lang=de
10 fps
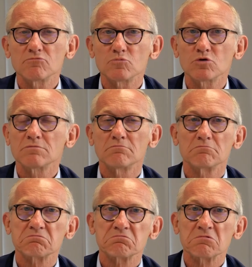Nun,
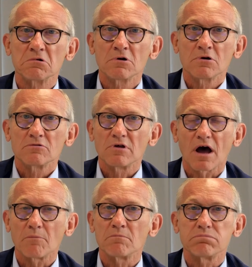die
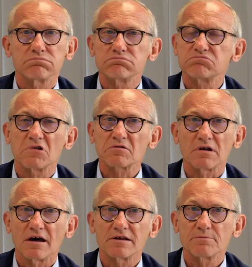haben das
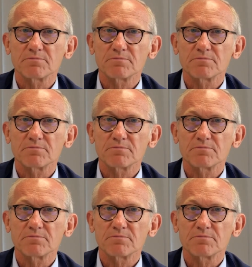gleiche